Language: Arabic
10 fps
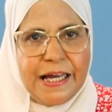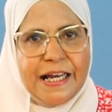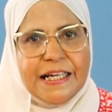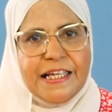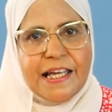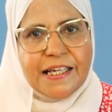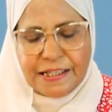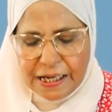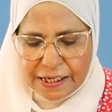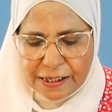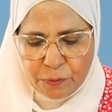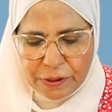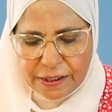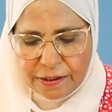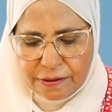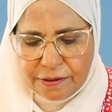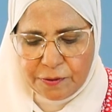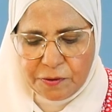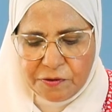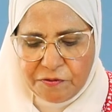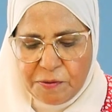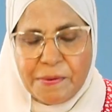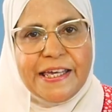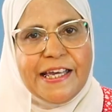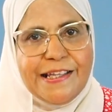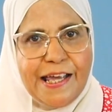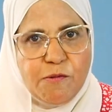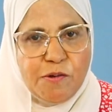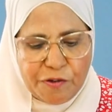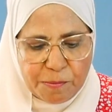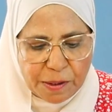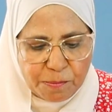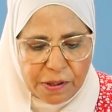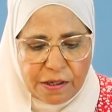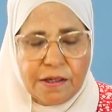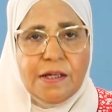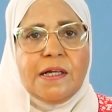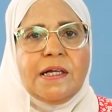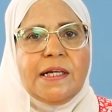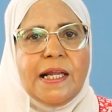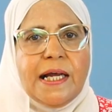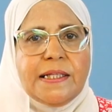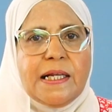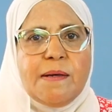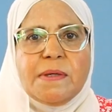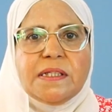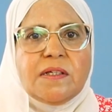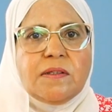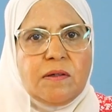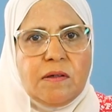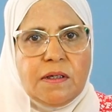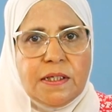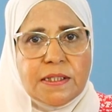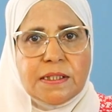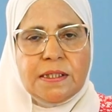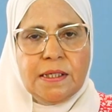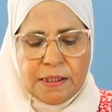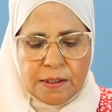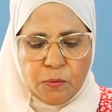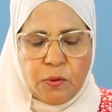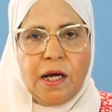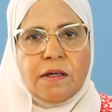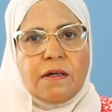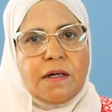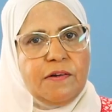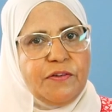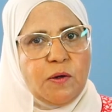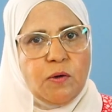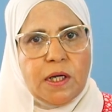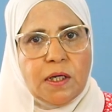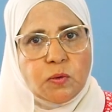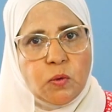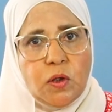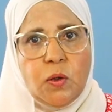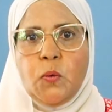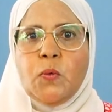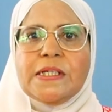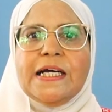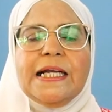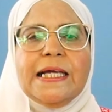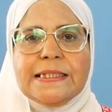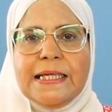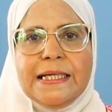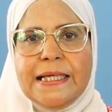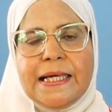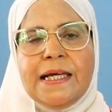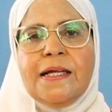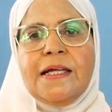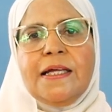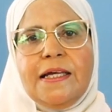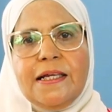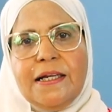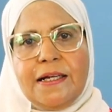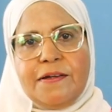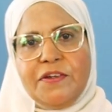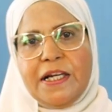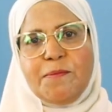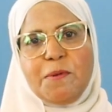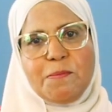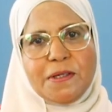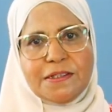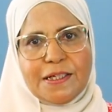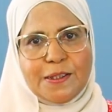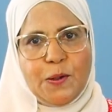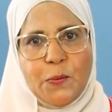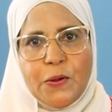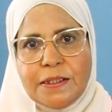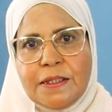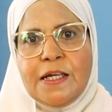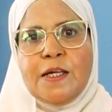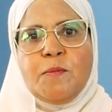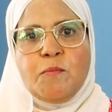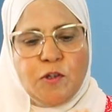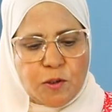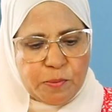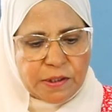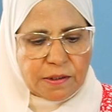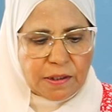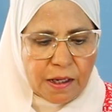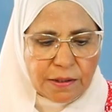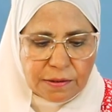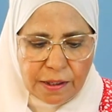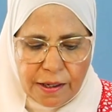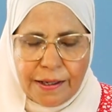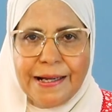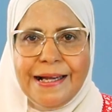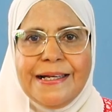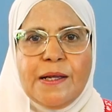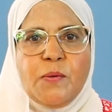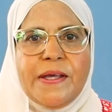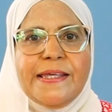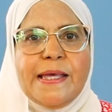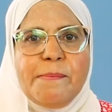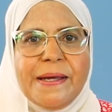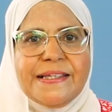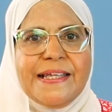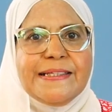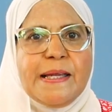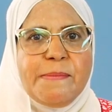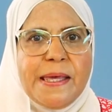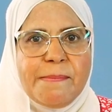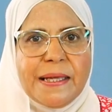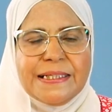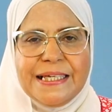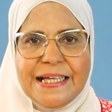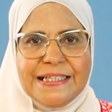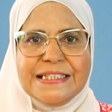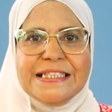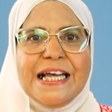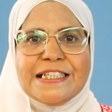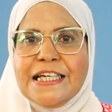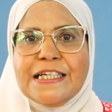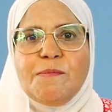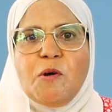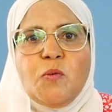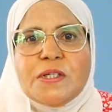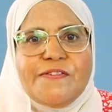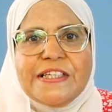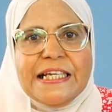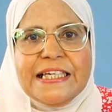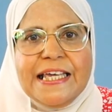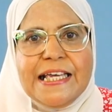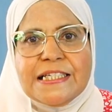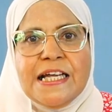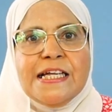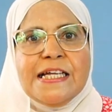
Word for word: هخليها كده على الورق في مكان هاوي في المطبخ لحد لما تهدى خالص والحرارة اللي فيها كلها تروح وادخلها التلاجة الفراخ بالمنظر دوت مش بتتقطع الا وهي بارده تماما يعني دي عشان كده بقول وصفه الانجاز